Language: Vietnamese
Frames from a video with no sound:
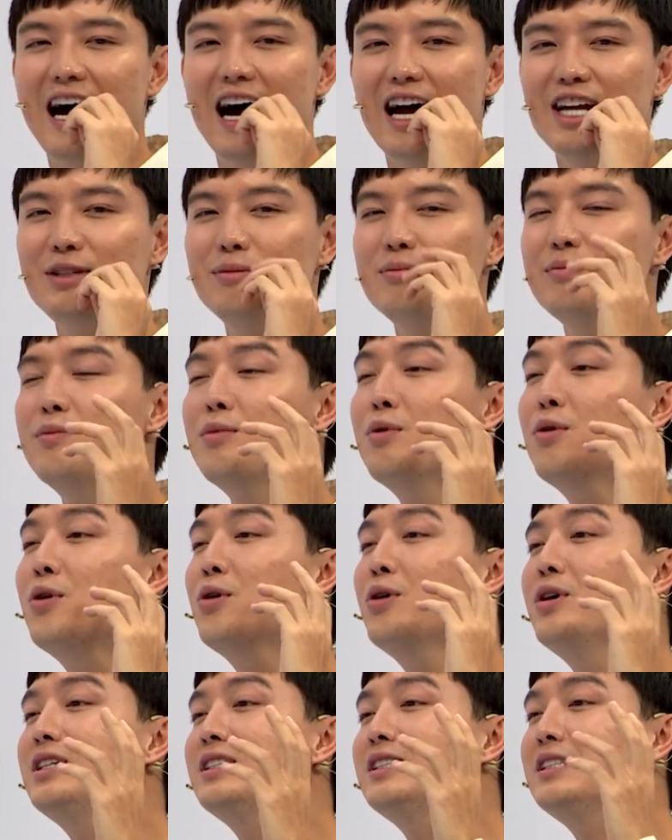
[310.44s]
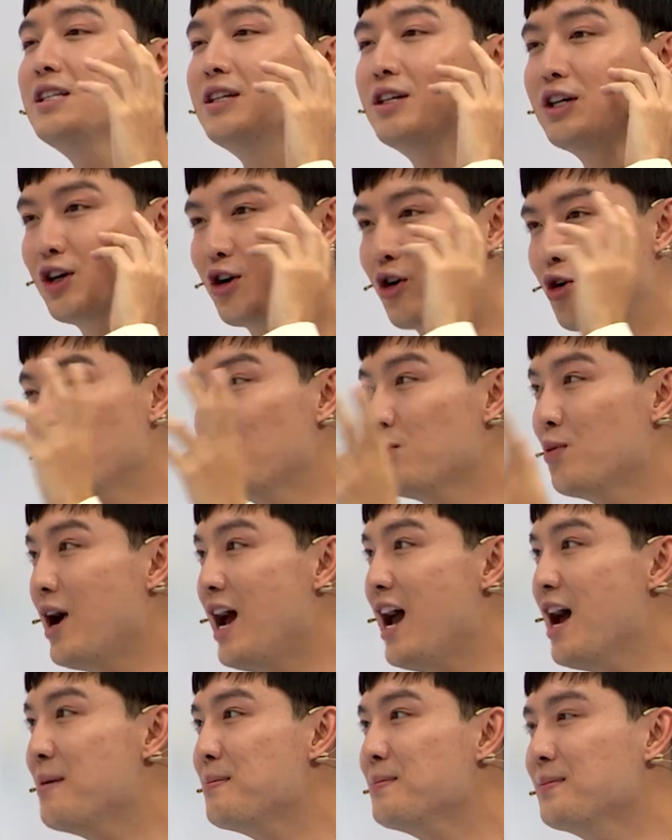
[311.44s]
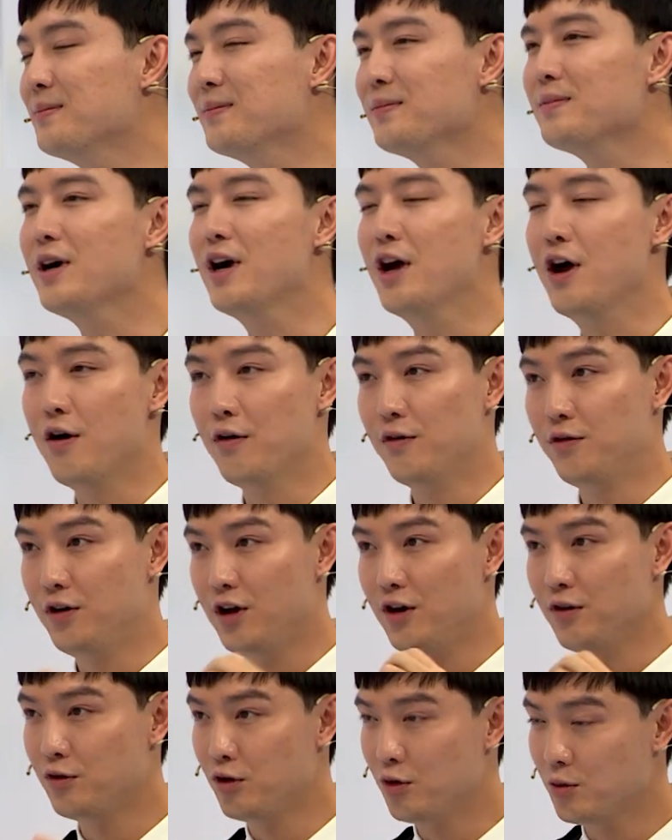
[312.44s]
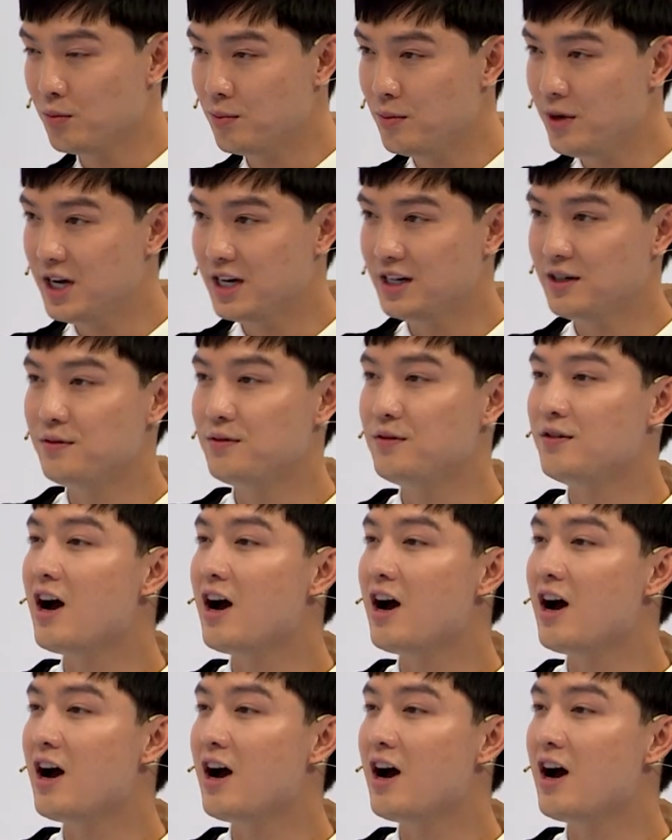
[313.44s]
Anh muốn được cùng em về vùng biển